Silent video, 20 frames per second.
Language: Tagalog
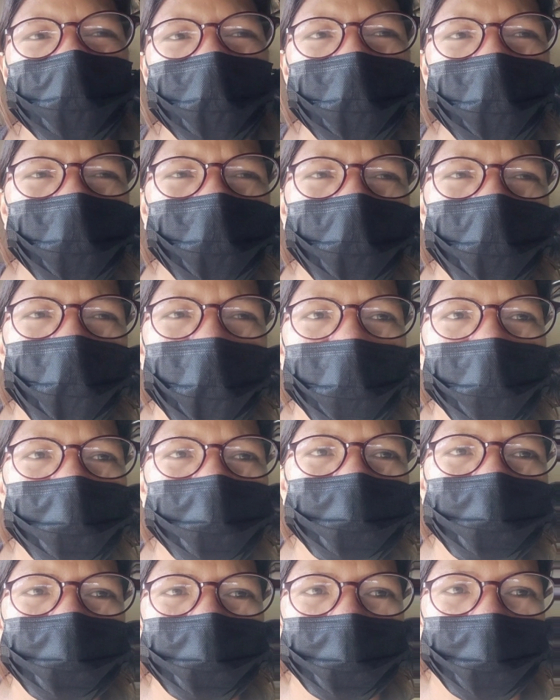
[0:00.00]
ako
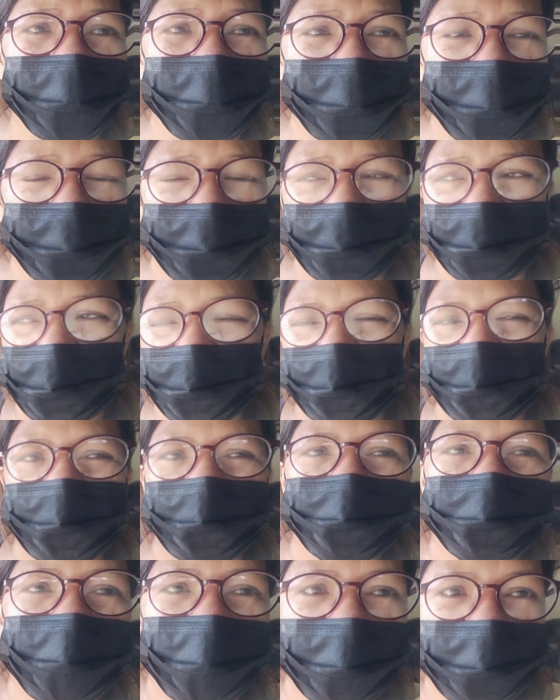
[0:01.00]
pag
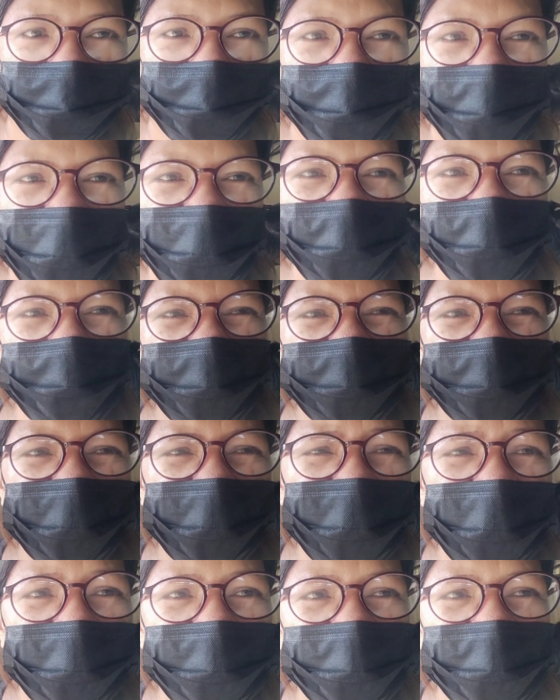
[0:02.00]
tumayo masakit
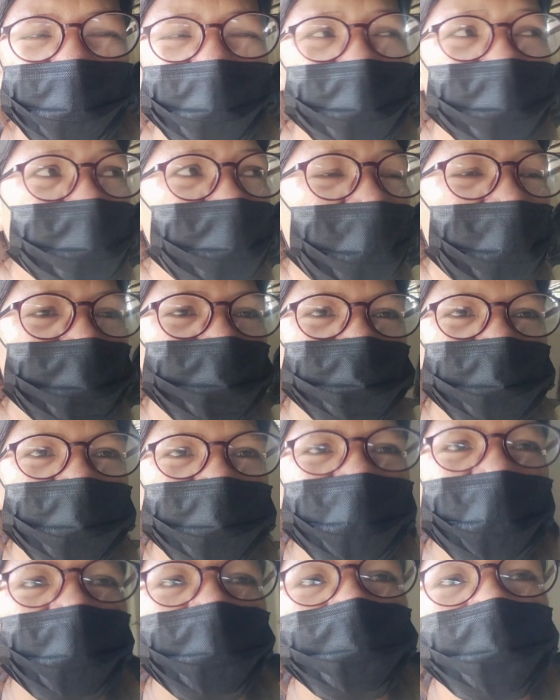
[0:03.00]
halos hindi ako
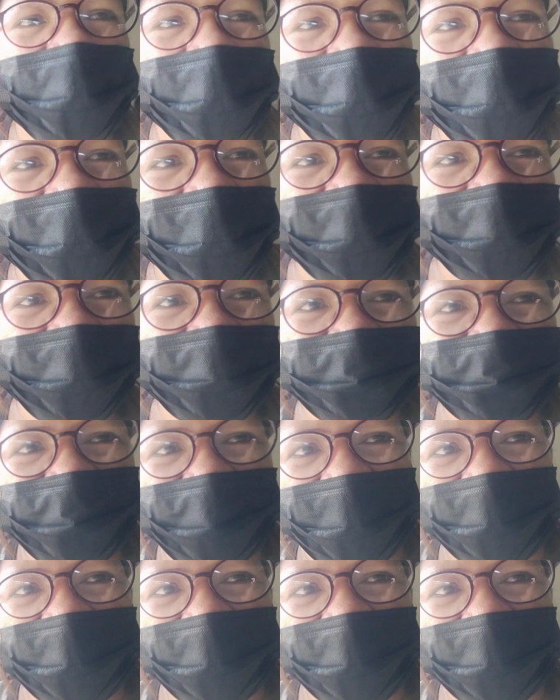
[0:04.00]
makalakad guys